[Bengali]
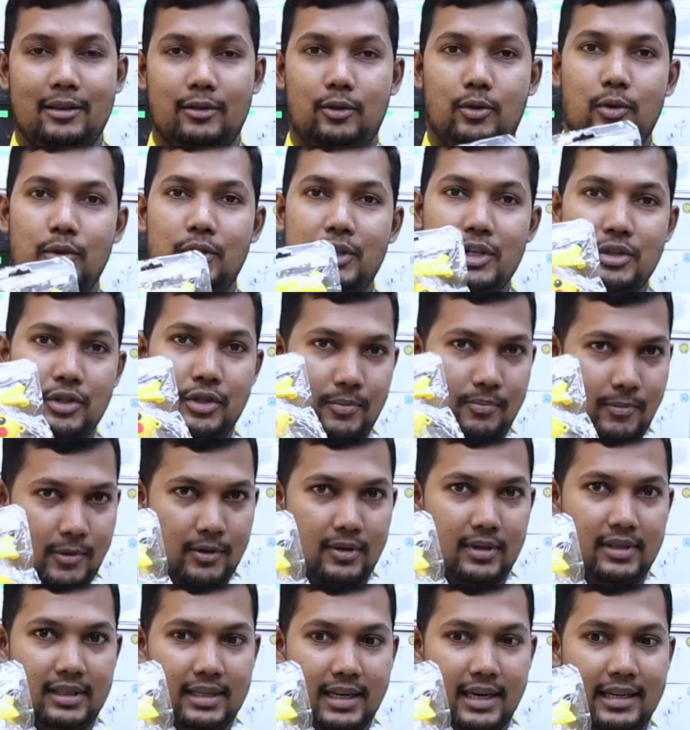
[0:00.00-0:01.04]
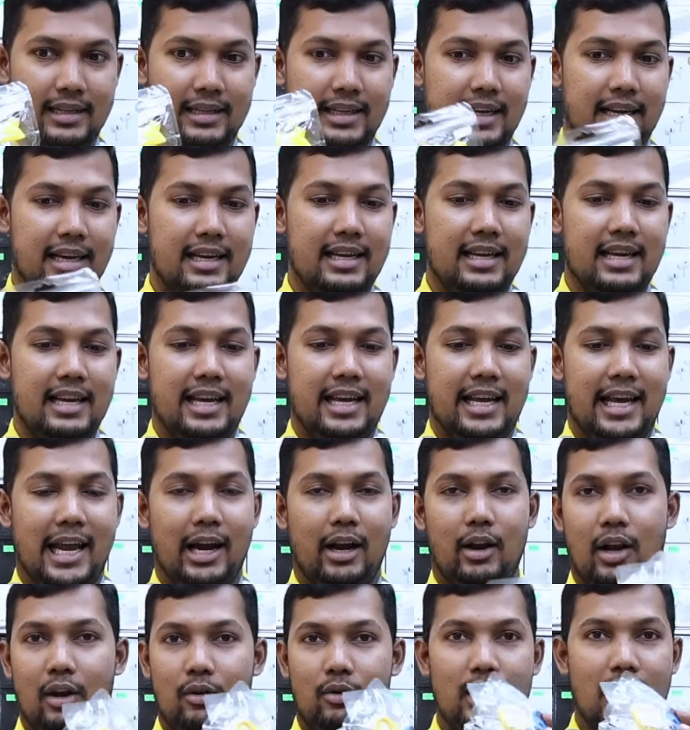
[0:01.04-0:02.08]
মাত্র তিনশো টাকা দিয়ে
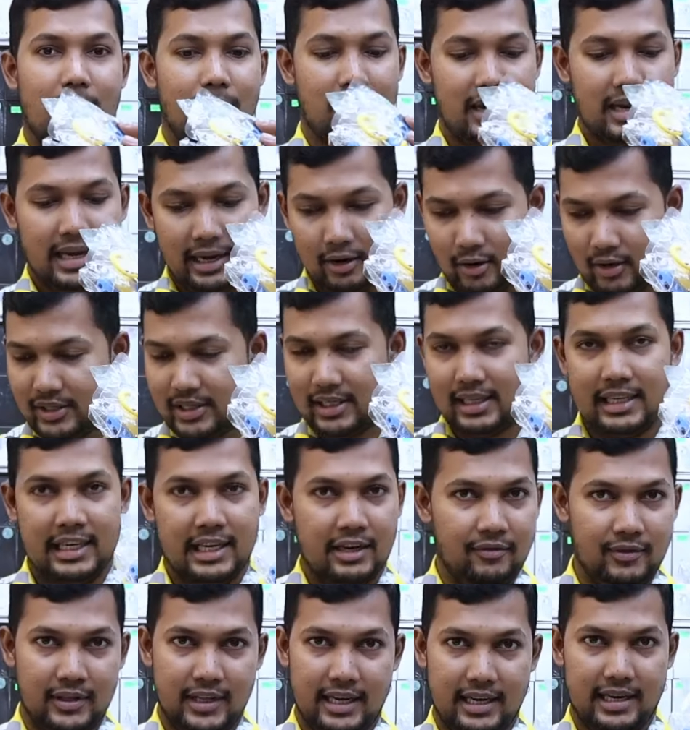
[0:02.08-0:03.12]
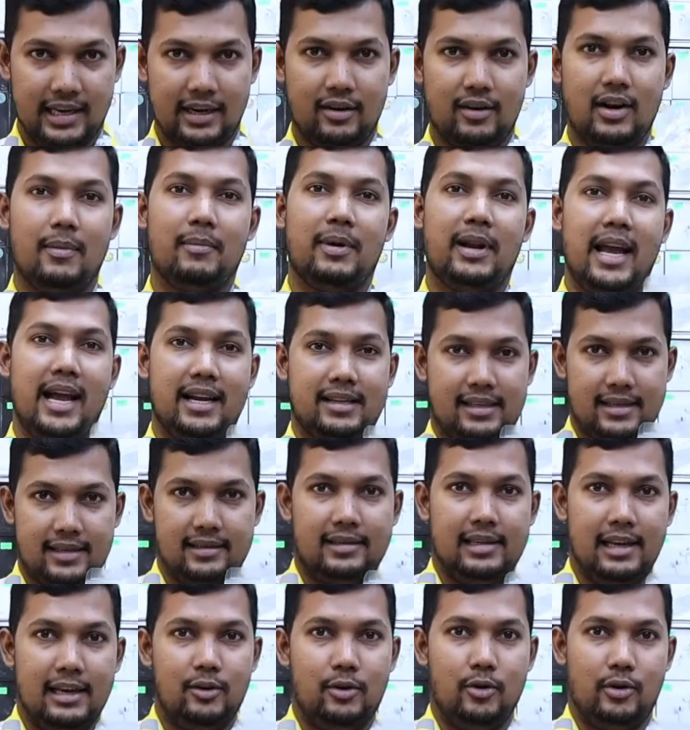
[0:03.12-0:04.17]
এগুলো কিন্তু আমরা এগুলোর সাথে গিফট দিই না এগুলো আমরা এক্সট্রা
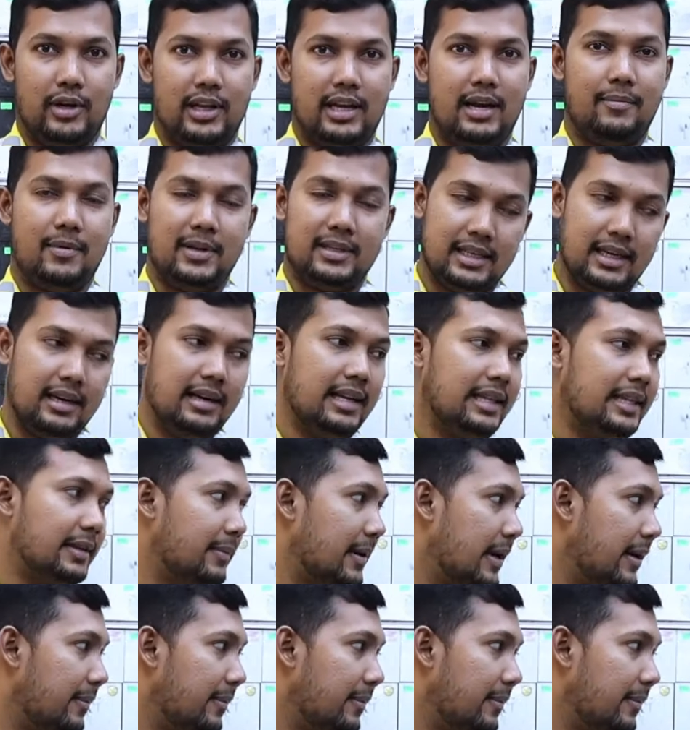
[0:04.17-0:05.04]
সেল করি আপনারা চাইলে নিতে